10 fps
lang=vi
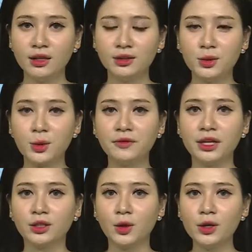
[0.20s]
Thưa quý
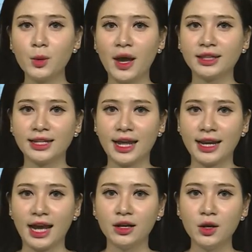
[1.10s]
vị, tối qua tại Đà
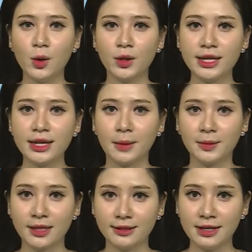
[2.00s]
Nẵng, Hội Liên hiệp
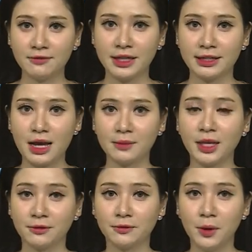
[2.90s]
Thanh niên Việt Nam
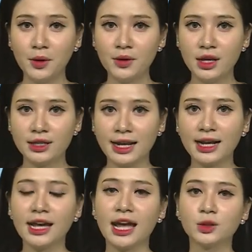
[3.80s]
thành phố đăng
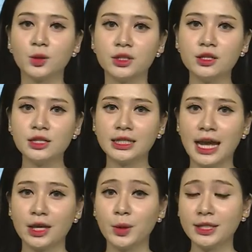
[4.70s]
cai tổ chức
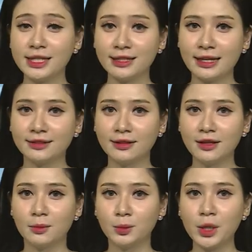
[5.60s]
trại Nguyễn Chí Thanh
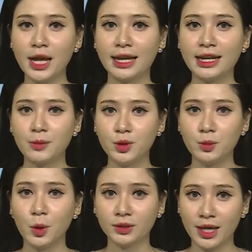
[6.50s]
Cụm Duyên Hải Nam Trung
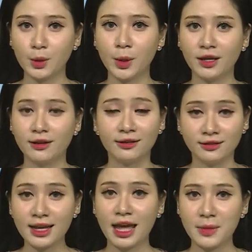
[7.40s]
Bộ Tây Nguyên lần thứ
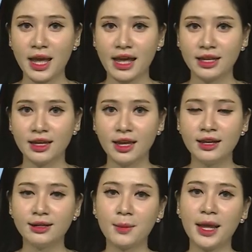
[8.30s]
22
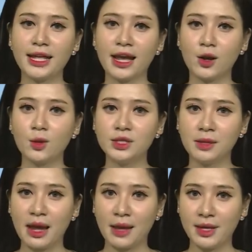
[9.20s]
năm
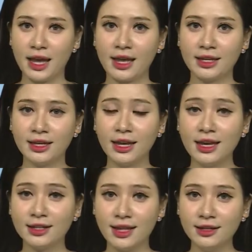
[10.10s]
2022.
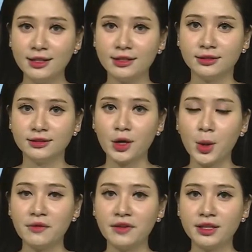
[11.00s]
Đến dự có
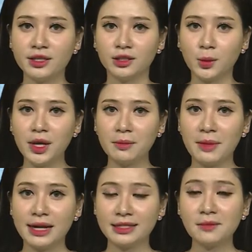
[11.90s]
ủy viên dự khuyết
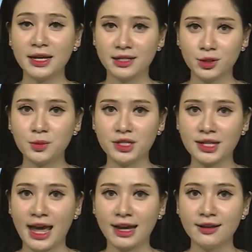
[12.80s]
Ban chấp hành Trung ương
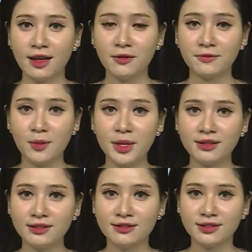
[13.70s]
Đảng, Phó Bí thư
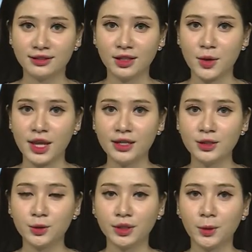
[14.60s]
Thường trực Thành ủy,
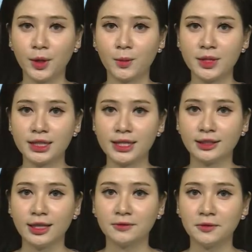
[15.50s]
Chủ tịch Hội đồng Nhân dân
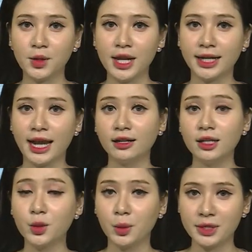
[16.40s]
thành phố Đà Nẵng Lương
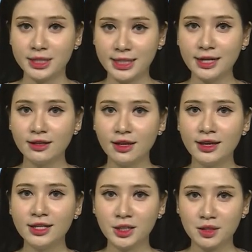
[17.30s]
Nguyễn Minh Triết,
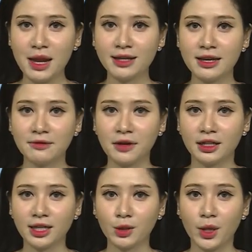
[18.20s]
trưởng ban dân vận
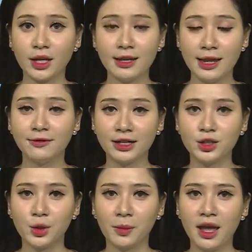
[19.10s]
Thành ủy Lê Văn
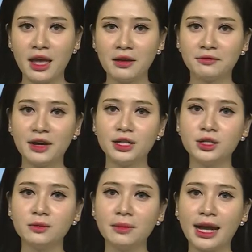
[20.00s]
Trung và
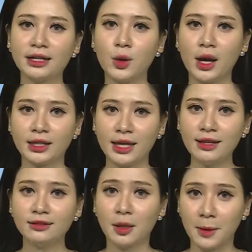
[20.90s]
trưởng ban đoàn
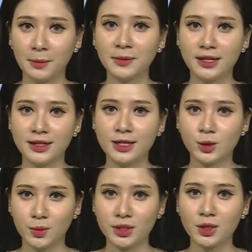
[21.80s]
kết tập hợp thanh niên
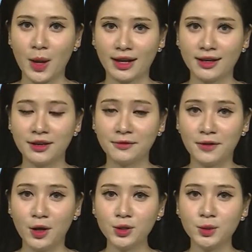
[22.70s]
Trung ương đoàn,
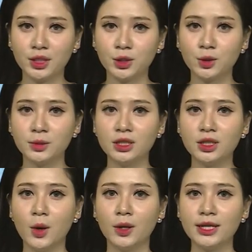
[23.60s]
Phó Chủ tịch Trung ương
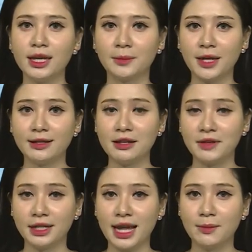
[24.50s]
Hội Liên hiệp Thanh niên
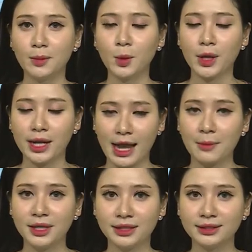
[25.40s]
Việt Nam Nguyễn Hải Minh.